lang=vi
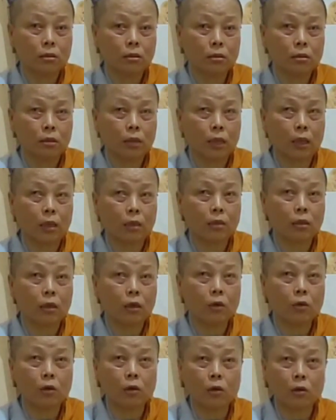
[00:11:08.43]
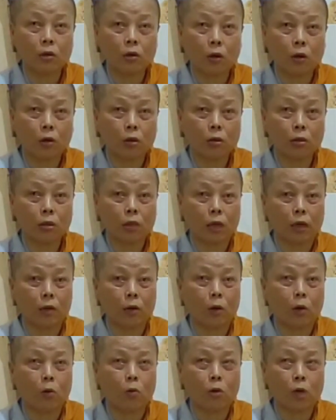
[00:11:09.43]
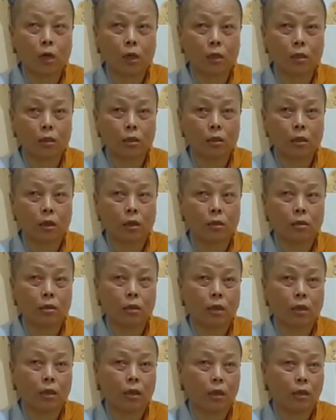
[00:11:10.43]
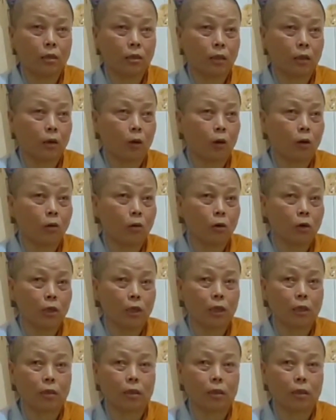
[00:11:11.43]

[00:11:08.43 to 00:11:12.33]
Là nó thôi cho con nhà cô là vậy người ta con không có gì, người